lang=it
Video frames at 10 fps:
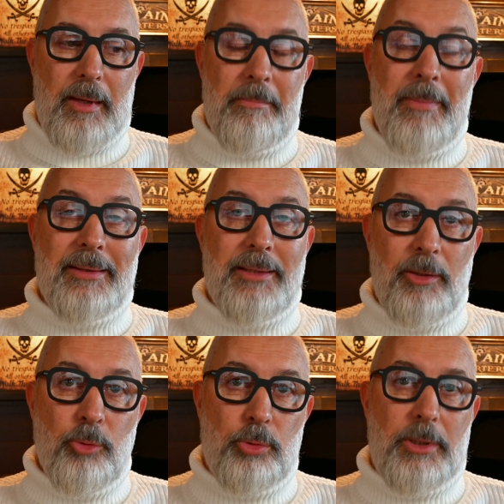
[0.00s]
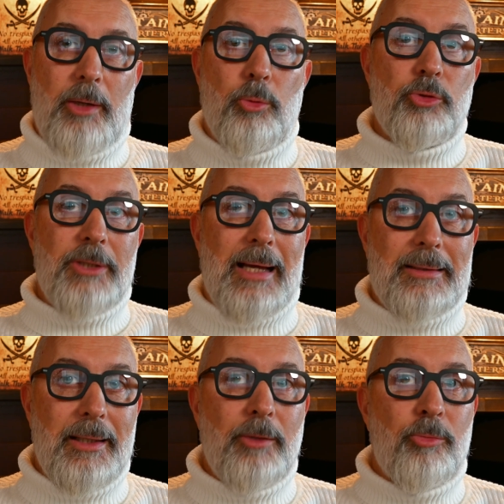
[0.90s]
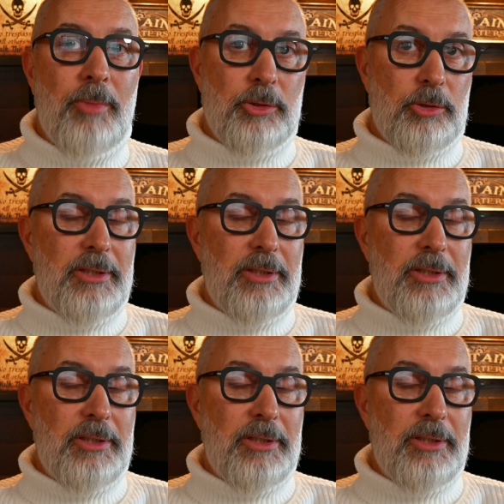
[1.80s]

mantenute e usate in un modo